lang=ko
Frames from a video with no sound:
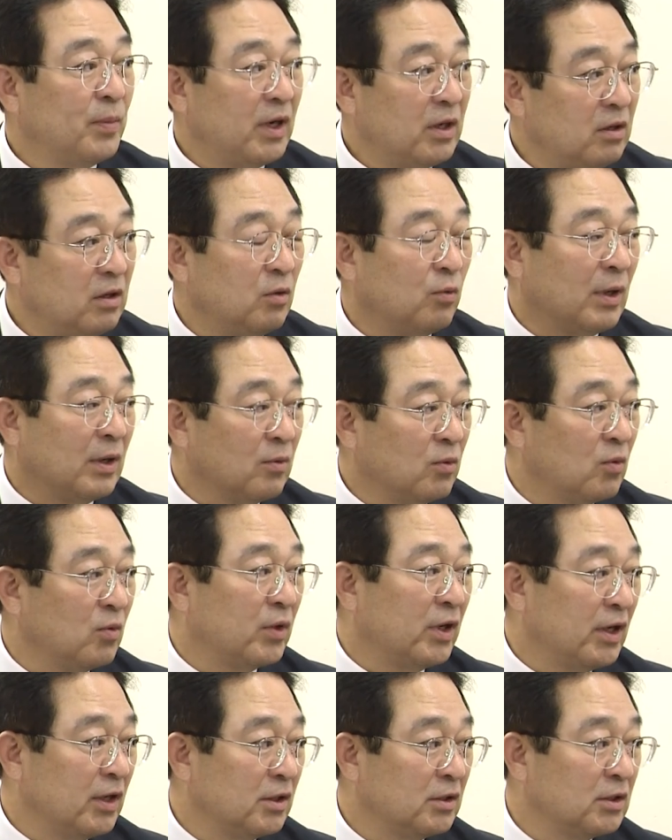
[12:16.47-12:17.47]
빨리
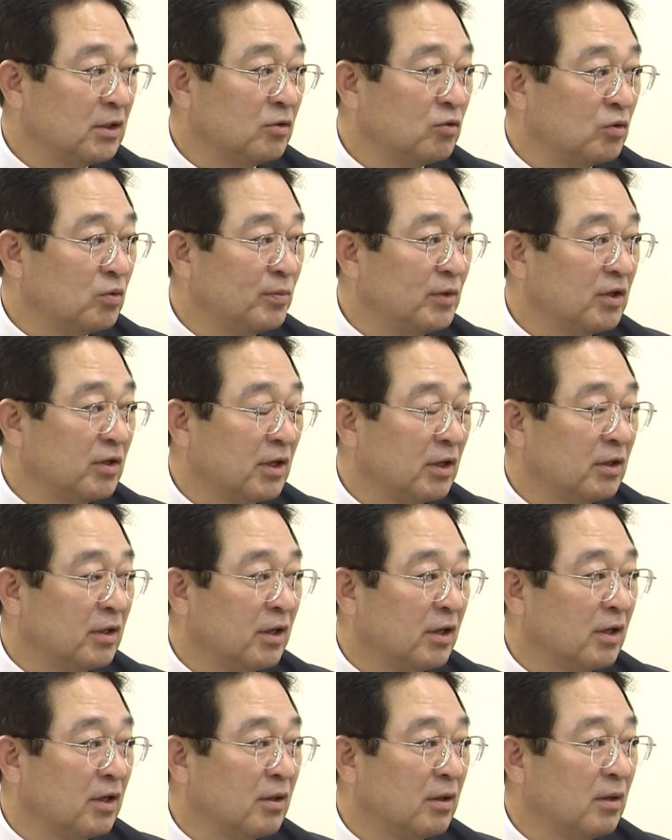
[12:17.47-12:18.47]
완공을 해야지
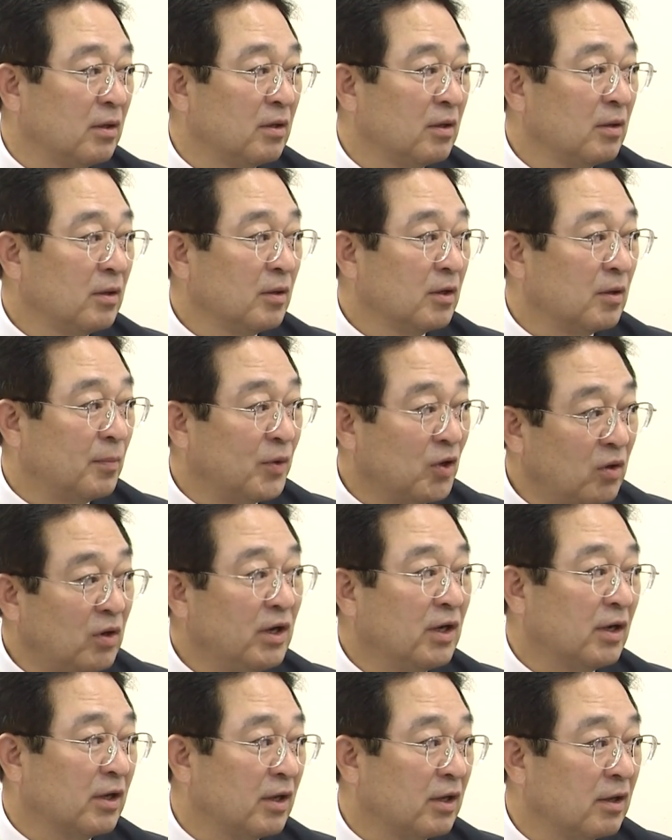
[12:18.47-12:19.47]
주민들한테 그 음. 그
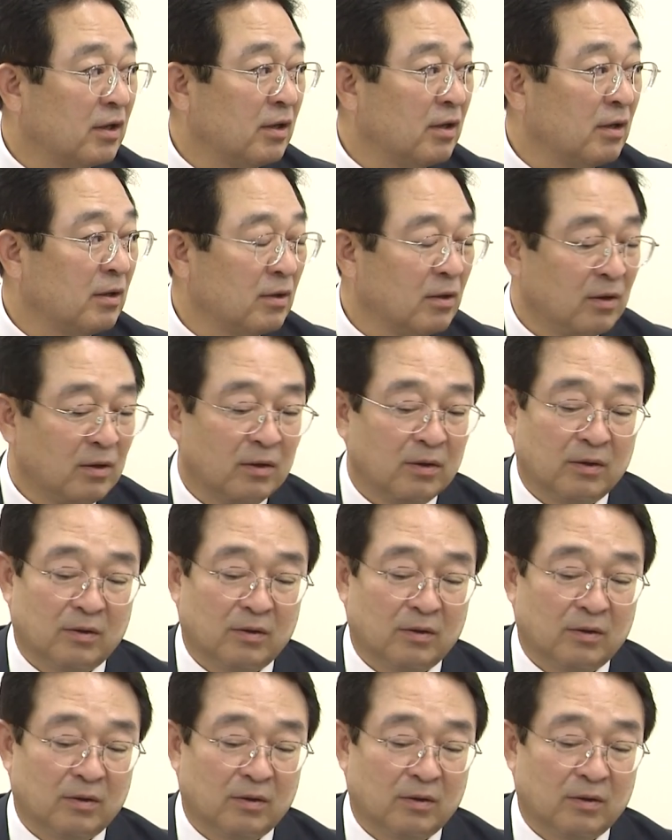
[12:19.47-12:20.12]
편리하게 네.